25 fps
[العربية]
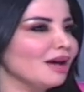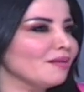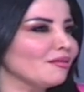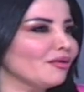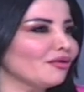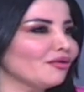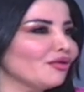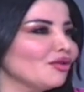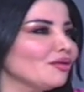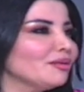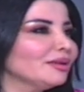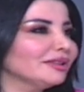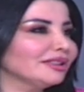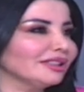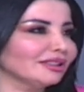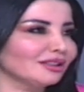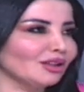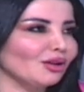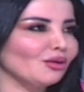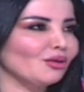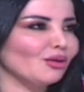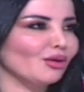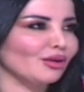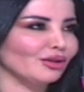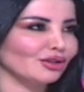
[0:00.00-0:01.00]
مفهوم
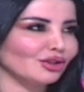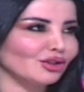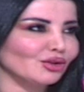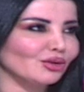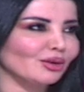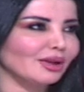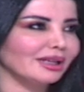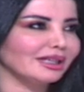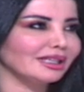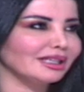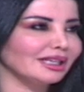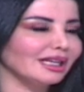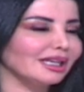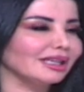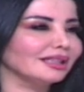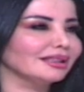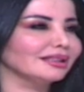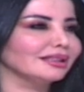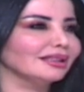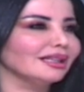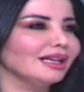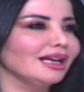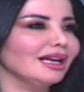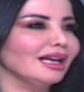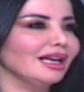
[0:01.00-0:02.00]
التطوع شوي
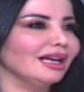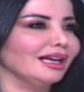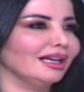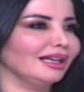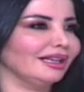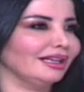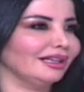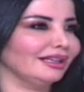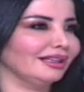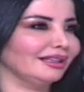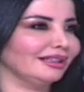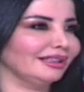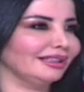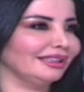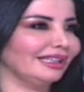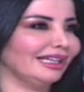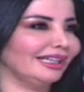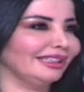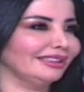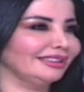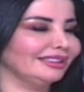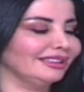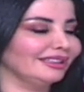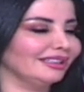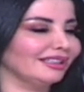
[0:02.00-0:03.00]
كان آه،
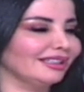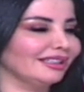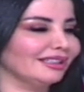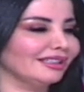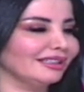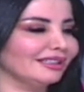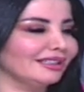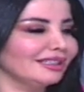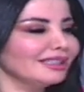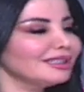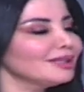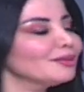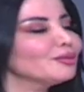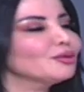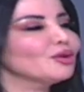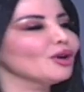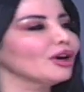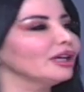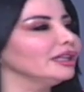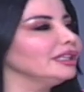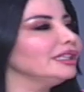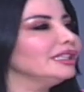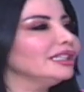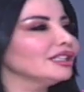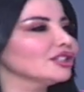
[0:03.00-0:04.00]
يعني آه، نسبته
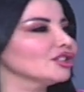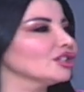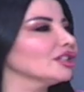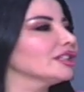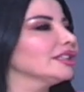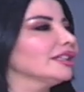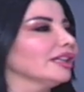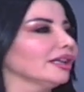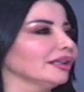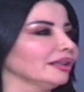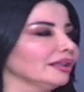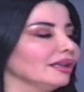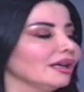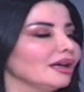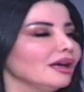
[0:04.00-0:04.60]
قليلة جدا